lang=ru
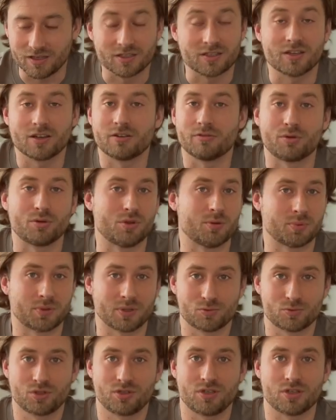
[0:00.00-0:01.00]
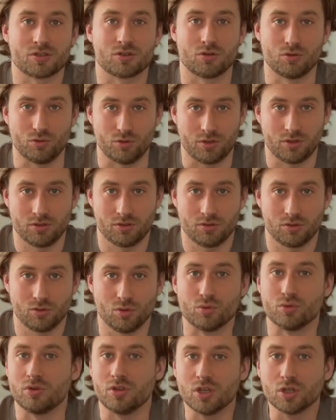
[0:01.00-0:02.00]
И это я говорю не потому, что я злой.
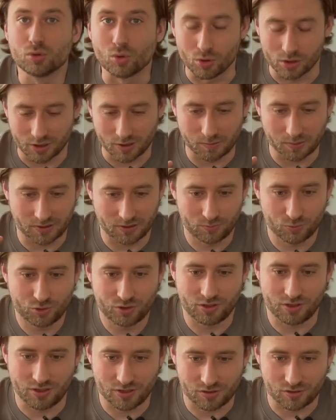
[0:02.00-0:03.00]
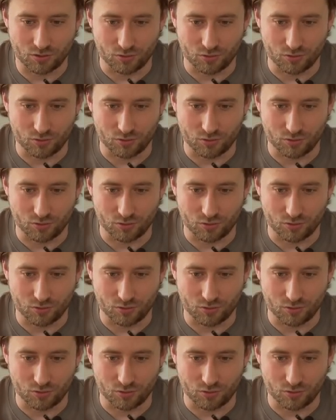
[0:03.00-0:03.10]
Ну, не только потому, что я